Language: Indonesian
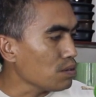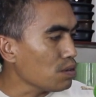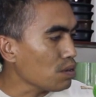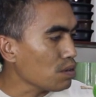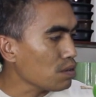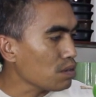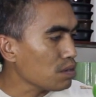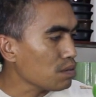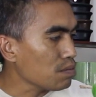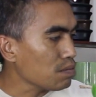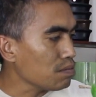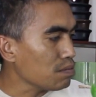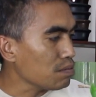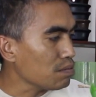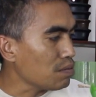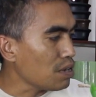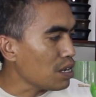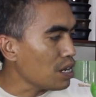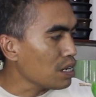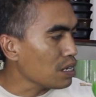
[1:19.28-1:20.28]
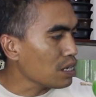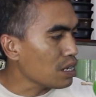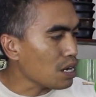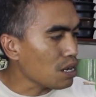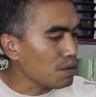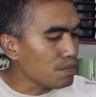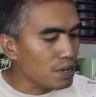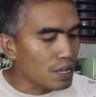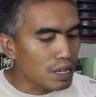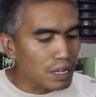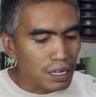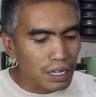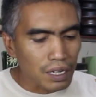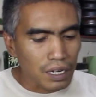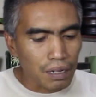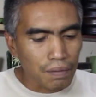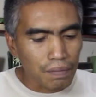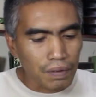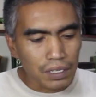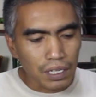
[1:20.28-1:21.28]
untuk bahan gerabah ini
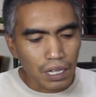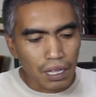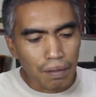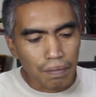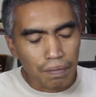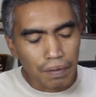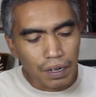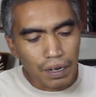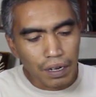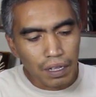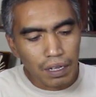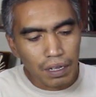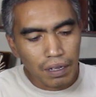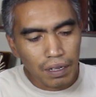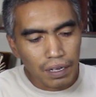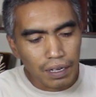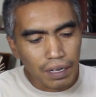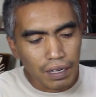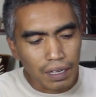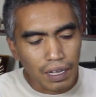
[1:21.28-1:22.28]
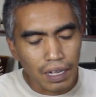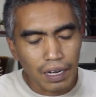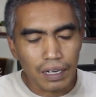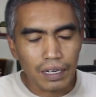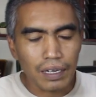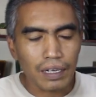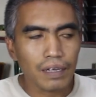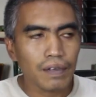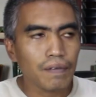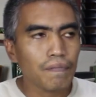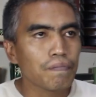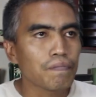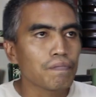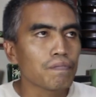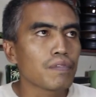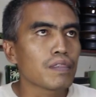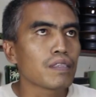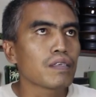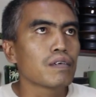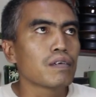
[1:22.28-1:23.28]
kenapa saya pilih uh, karena
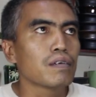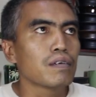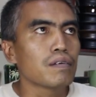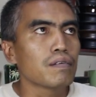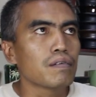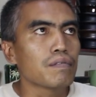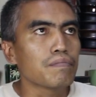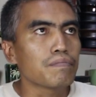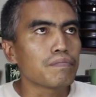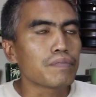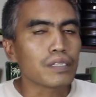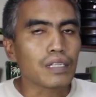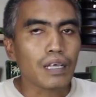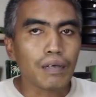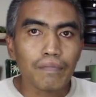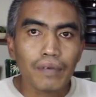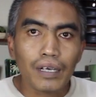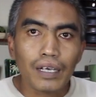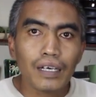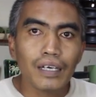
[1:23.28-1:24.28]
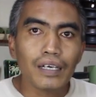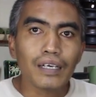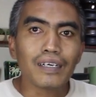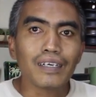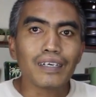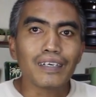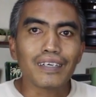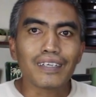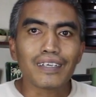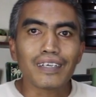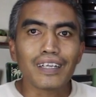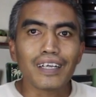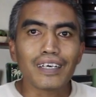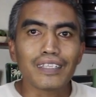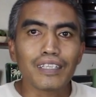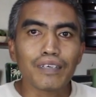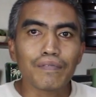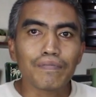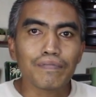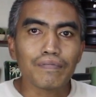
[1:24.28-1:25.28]
pertama
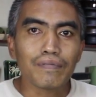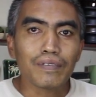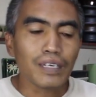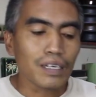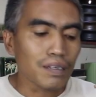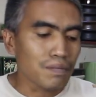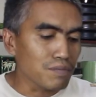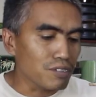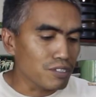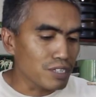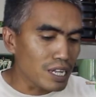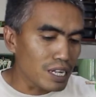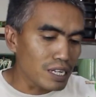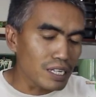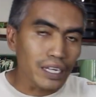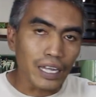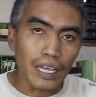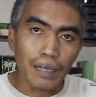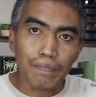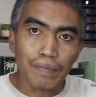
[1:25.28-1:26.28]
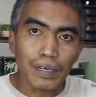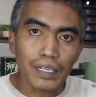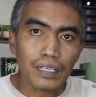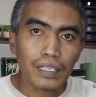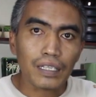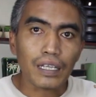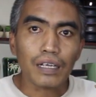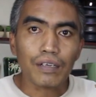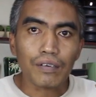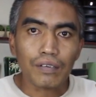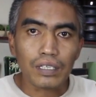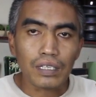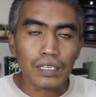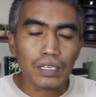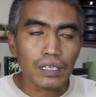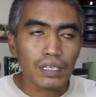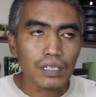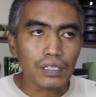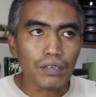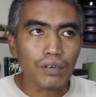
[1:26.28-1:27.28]
relatif eh, mudah didapat kalau
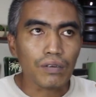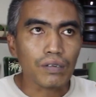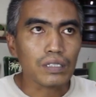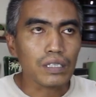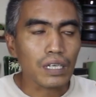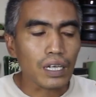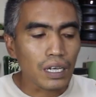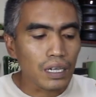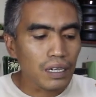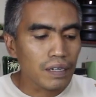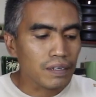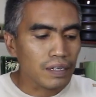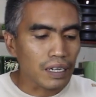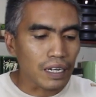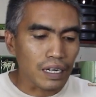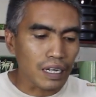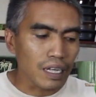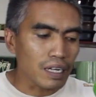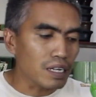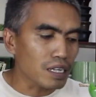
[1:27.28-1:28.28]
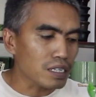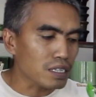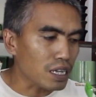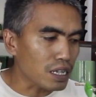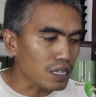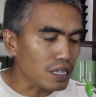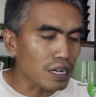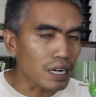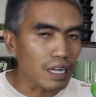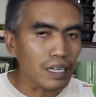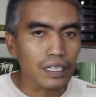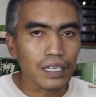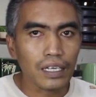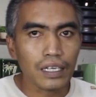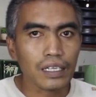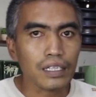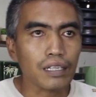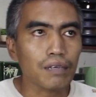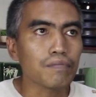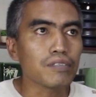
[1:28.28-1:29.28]
di Jogja karena ada
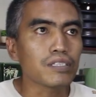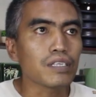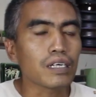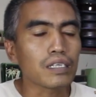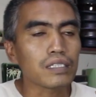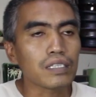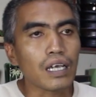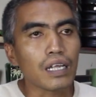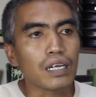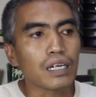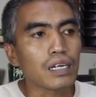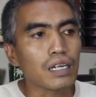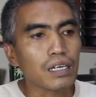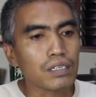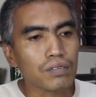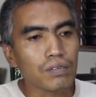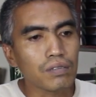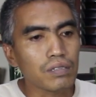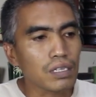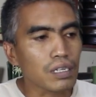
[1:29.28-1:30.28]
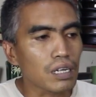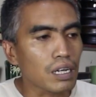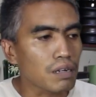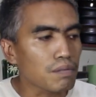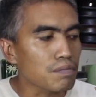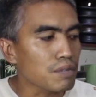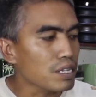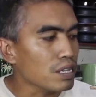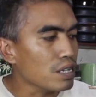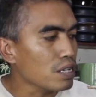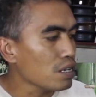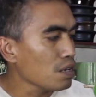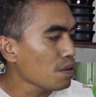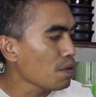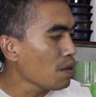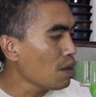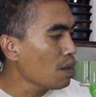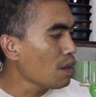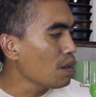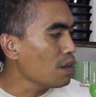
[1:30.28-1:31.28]
sentranya kita bisa ke sana langsung tinggal
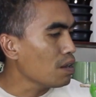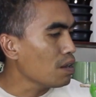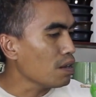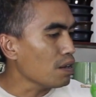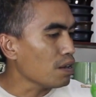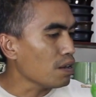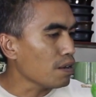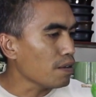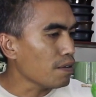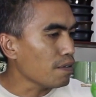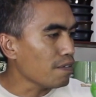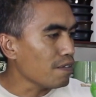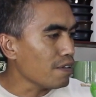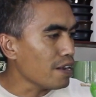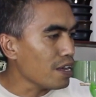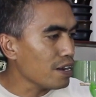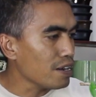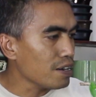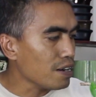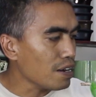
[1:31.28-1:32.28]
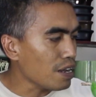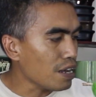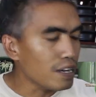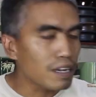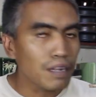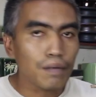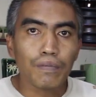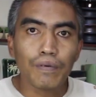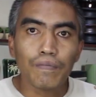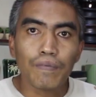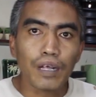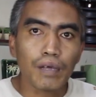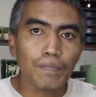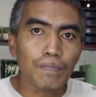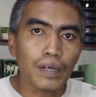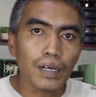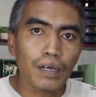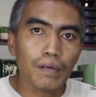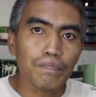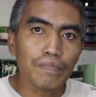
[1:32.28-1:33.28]
ini uh, eh, dan ada
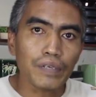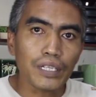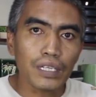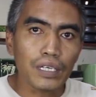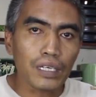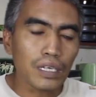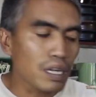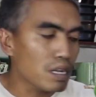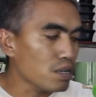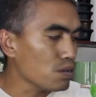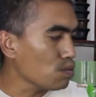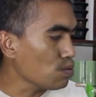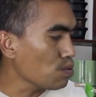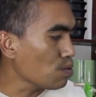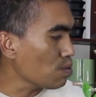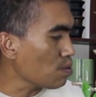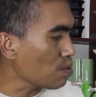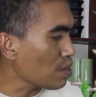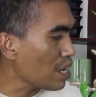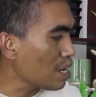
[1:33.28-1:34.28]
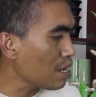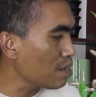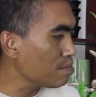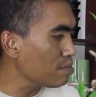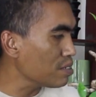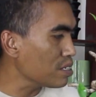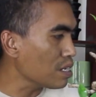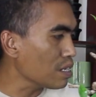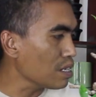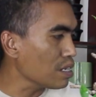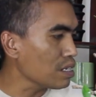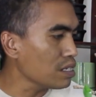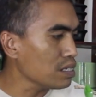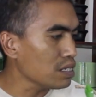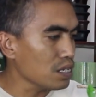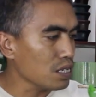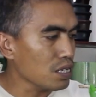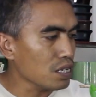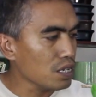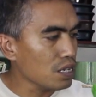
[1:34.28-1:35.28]
beberapa pilihan ukuran misalnya di
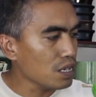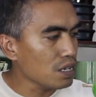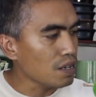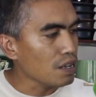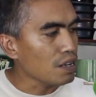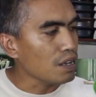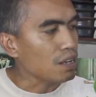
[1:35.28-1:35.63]
sini